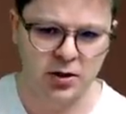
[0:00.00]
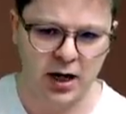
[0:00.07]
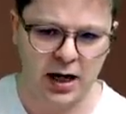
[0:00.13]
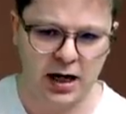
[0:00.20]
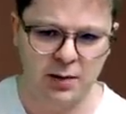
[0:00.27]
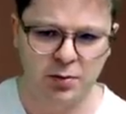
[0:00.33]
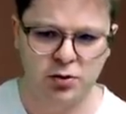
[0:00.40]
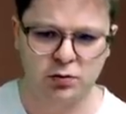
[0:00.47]
no
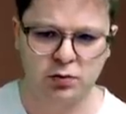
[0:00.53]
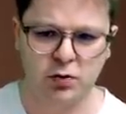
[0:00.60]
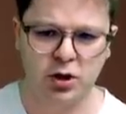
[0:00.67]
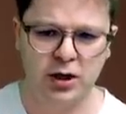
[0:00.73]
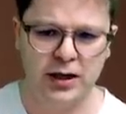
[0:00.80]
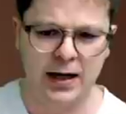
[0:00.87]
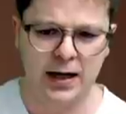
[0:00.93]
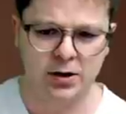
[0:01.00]
ale poszło
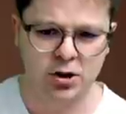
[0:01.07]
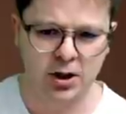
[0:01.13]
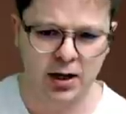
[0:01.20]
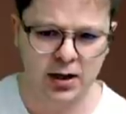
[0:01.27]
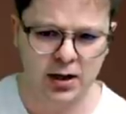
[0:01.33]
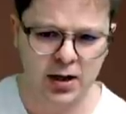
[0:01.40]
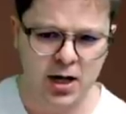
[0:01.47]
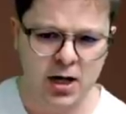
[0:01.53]

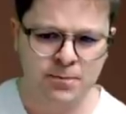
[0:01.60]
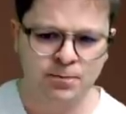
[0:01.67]
inaczej.